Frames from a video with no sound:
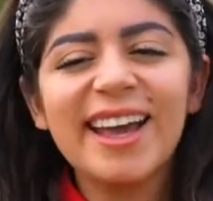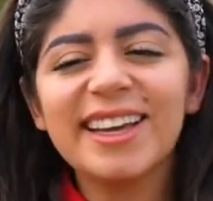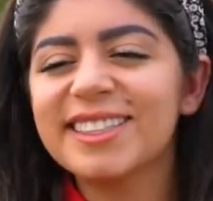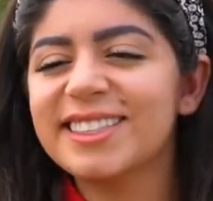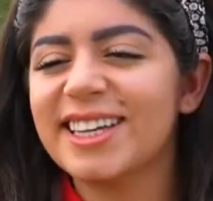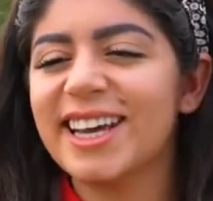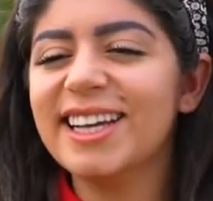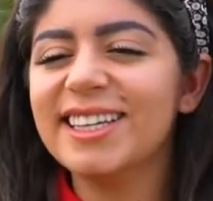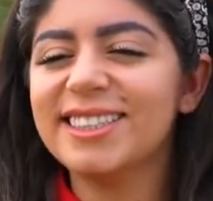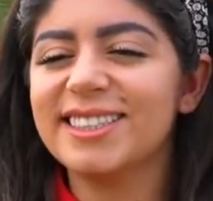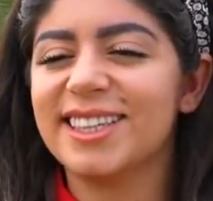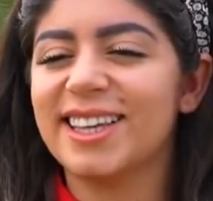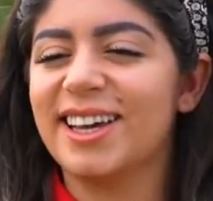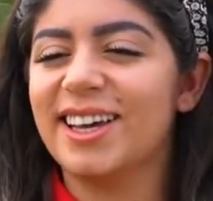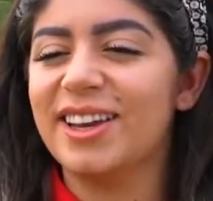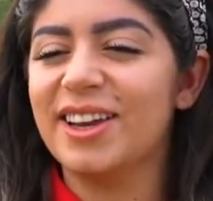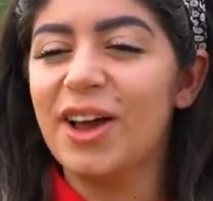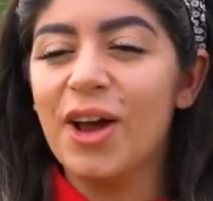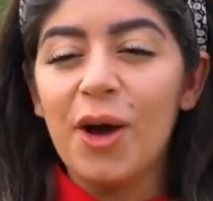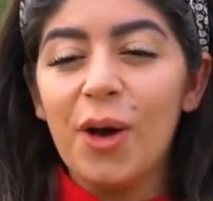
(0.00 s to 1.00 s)
Hej
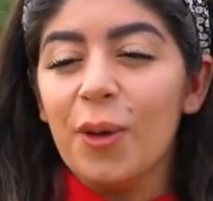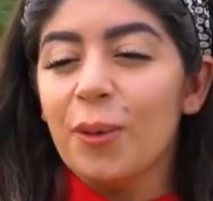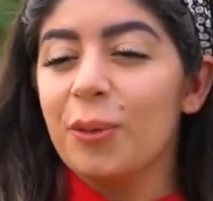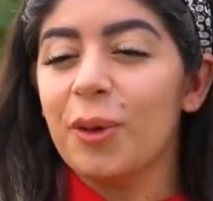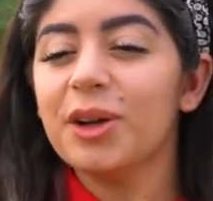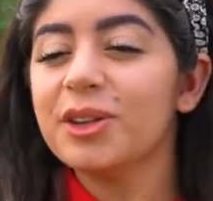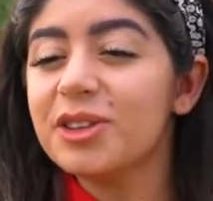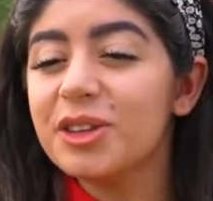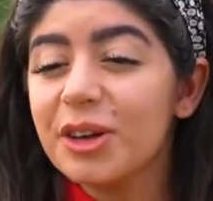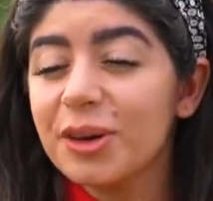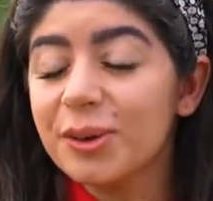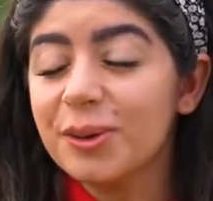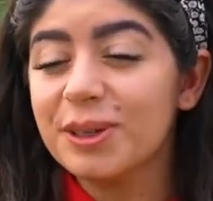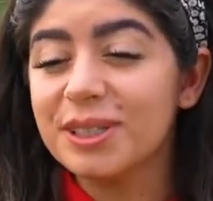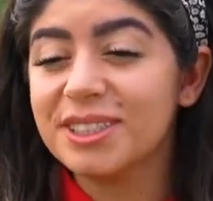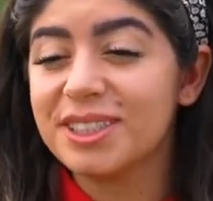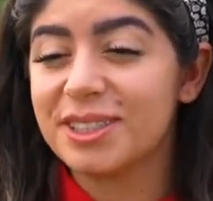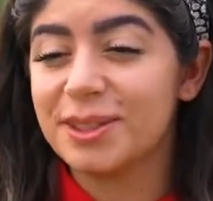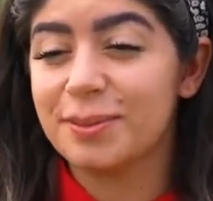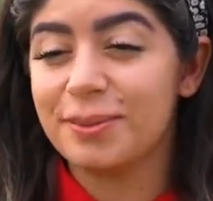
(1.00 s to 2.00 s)
Jason, kim chcesz być,
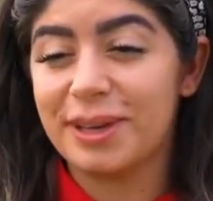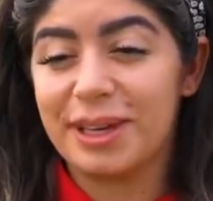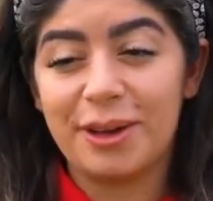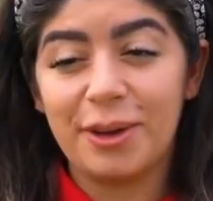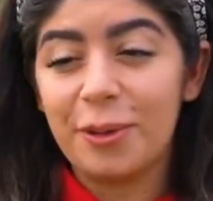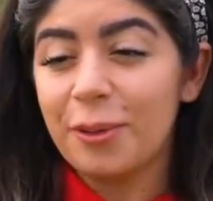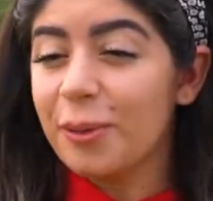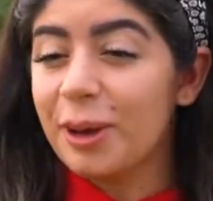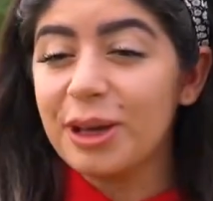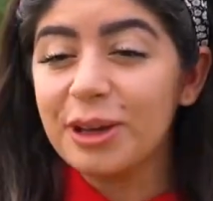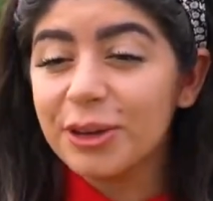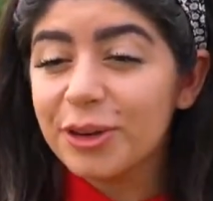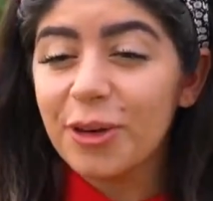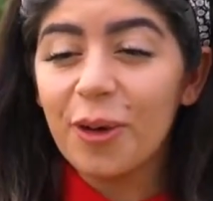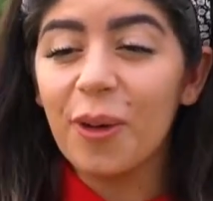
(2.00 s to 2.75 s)
gdy dorośniesz?